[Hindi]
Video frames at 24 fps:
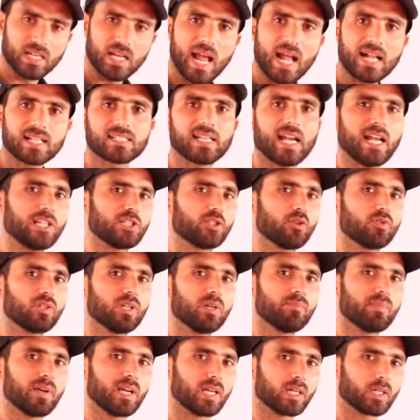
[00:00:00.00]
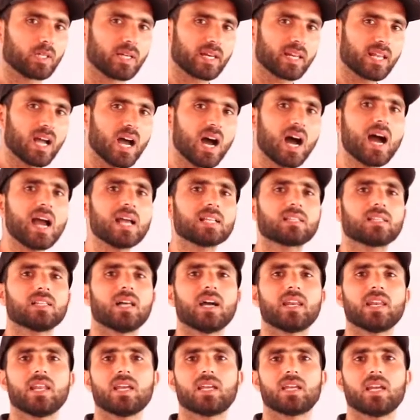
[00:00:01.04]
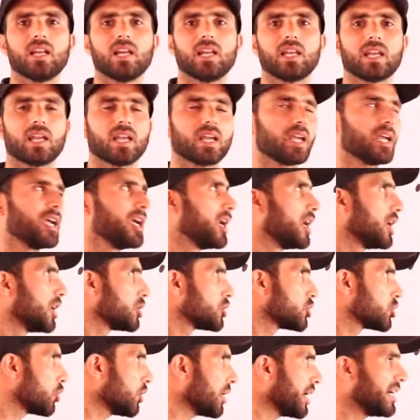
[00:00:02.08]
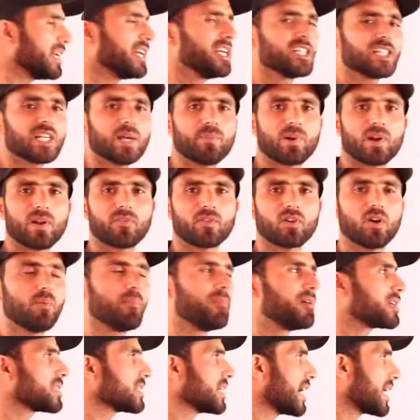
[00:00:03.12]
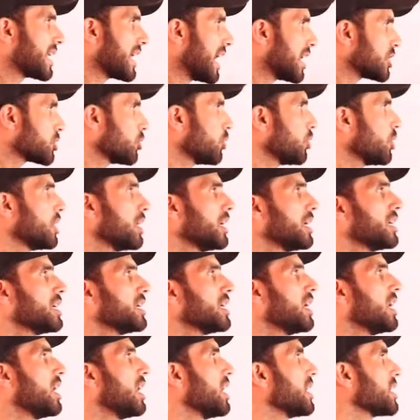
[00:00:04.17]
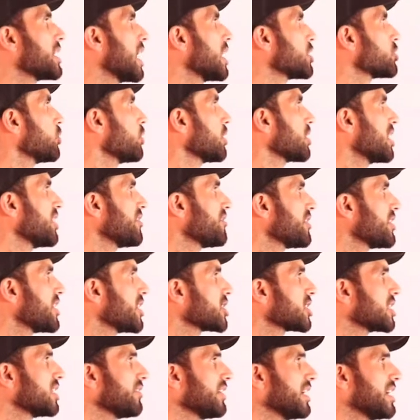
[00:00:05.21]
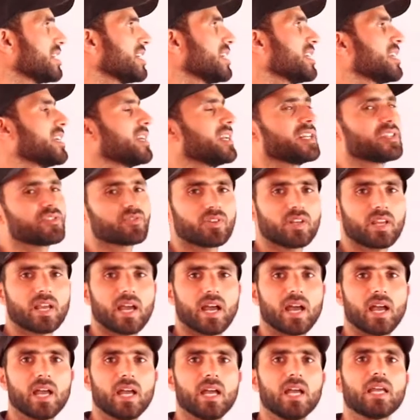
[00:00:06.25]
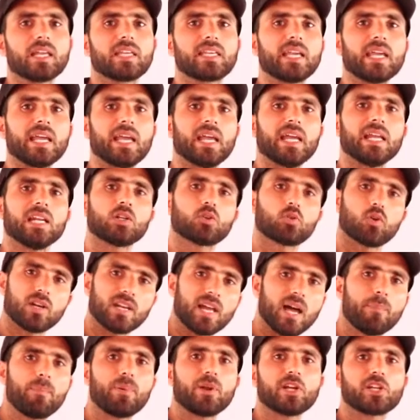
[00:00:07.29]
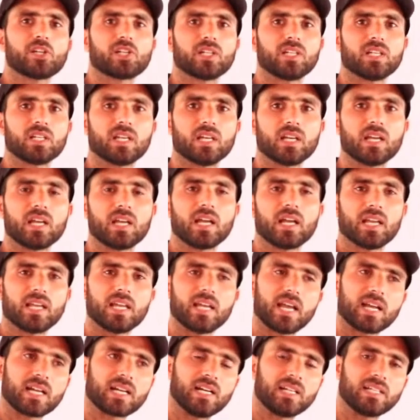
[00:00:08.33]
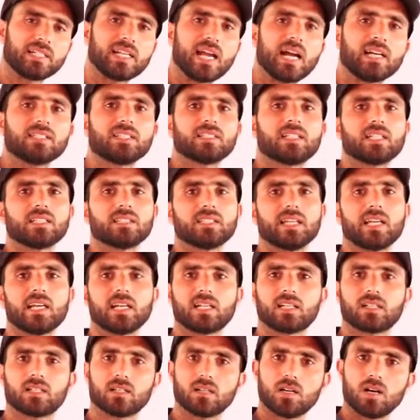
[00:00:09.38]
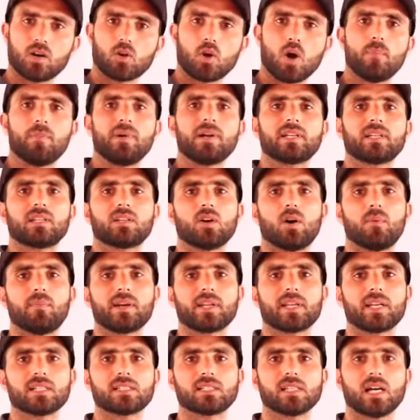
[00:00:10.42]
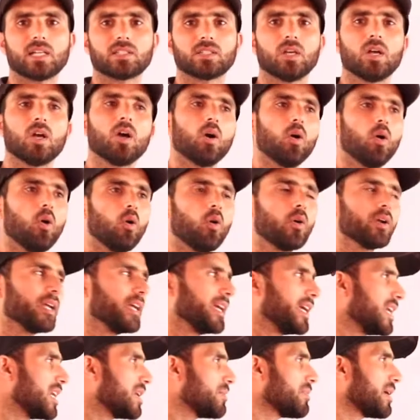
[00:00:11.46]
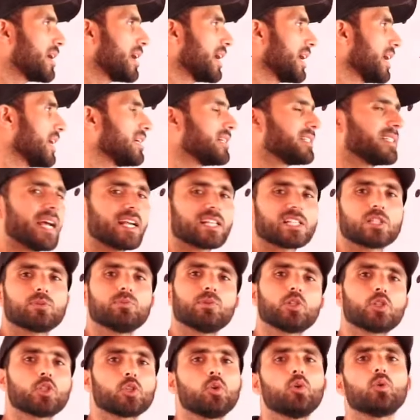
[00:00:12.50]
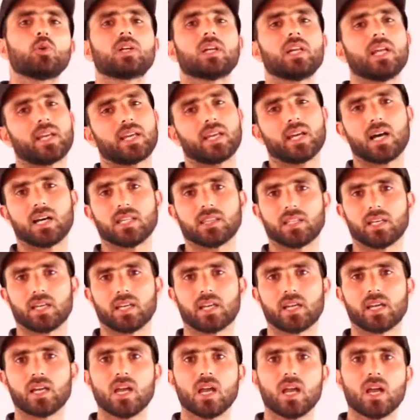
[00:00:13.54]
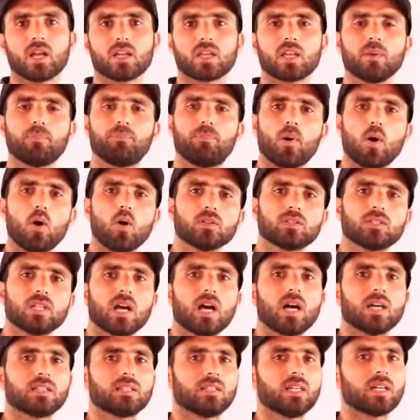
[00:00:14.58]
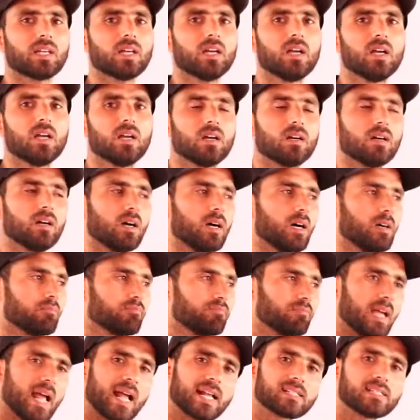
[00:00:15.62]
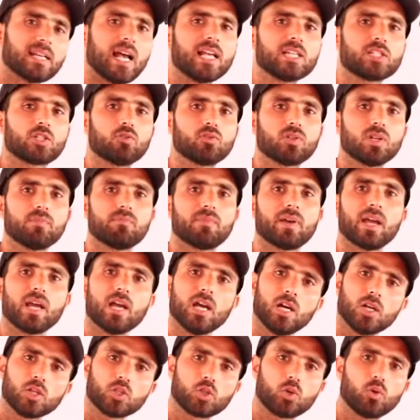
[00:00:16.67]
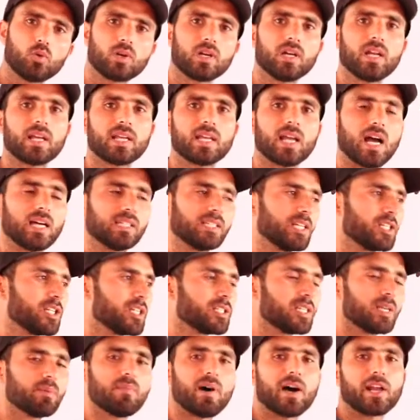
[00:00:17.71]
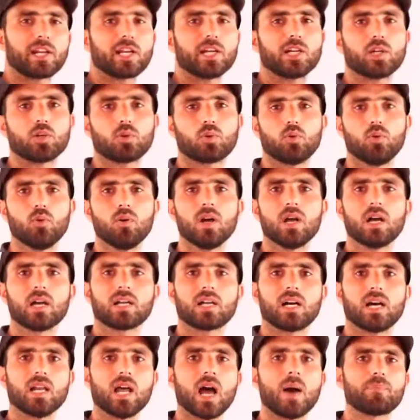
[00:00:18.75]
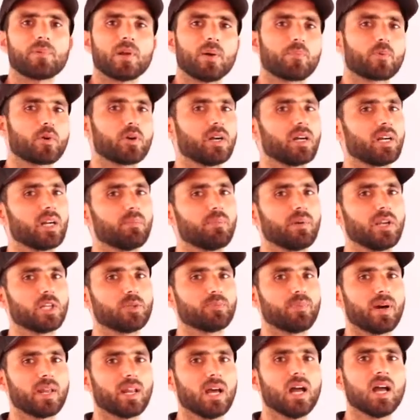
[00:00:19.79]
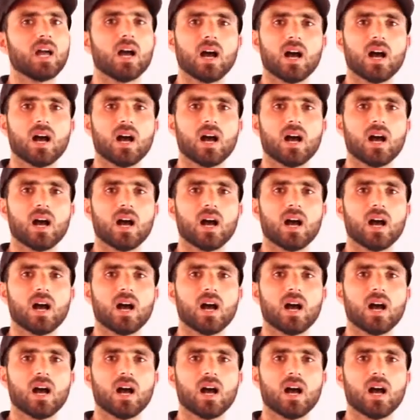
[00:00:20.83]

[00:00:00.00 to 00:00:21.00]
एक्साइज ड्यूटी में रियायत लाने के लिए जो इंडियन चैम्बर ऑफ कॉमर्स है या जो आ, या जो कॉन्फेडरेशन ऑफ इंडियन इंडस्ट्री है ये इन कोलेब्रेशन ये कॉन्टैक्ट करते हैं गवर्नमेंट गवर्नमेंट के साथ और इनमें इन टैक्स में छूट लेके आते हैं ये बहुत हद तक एक्साइज ड्यूटी में छूट लेके आते हैं जिससे मार्केटर को कल अपना प्रोडक्ट बेच पाना